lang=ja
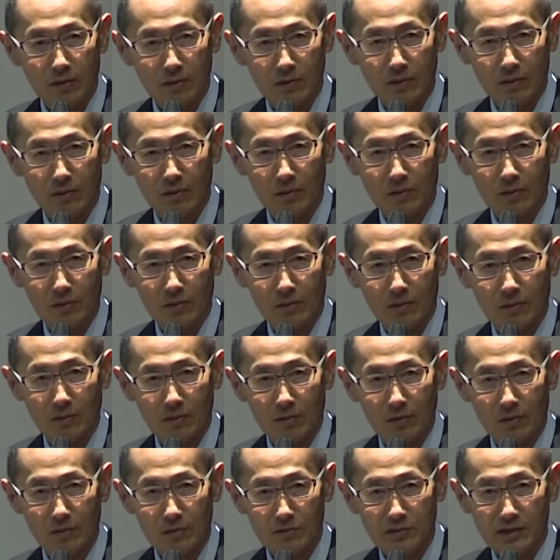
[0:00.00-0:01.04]

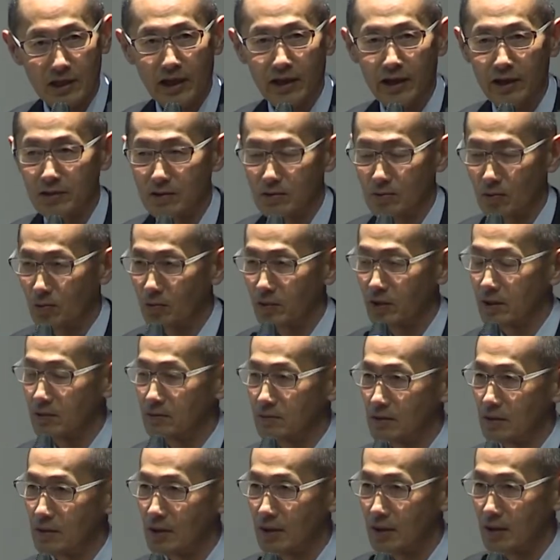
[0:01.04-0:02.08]
を社会に届け
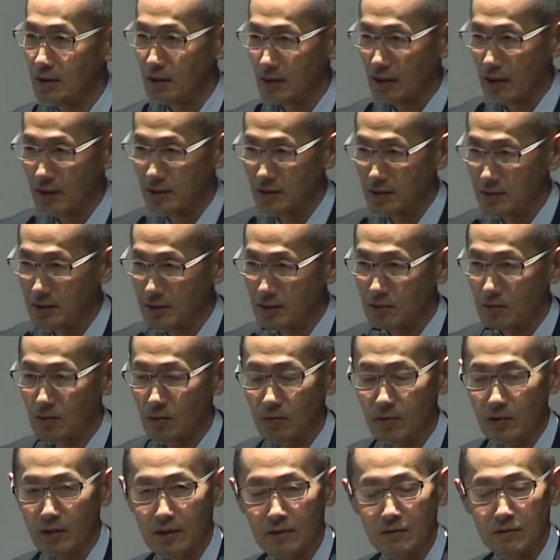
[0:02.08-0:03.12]
る患者さんに
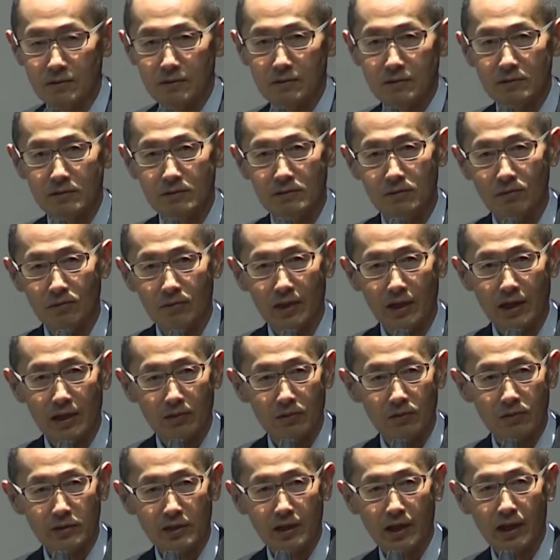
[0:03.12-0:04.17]
届けるのがこうい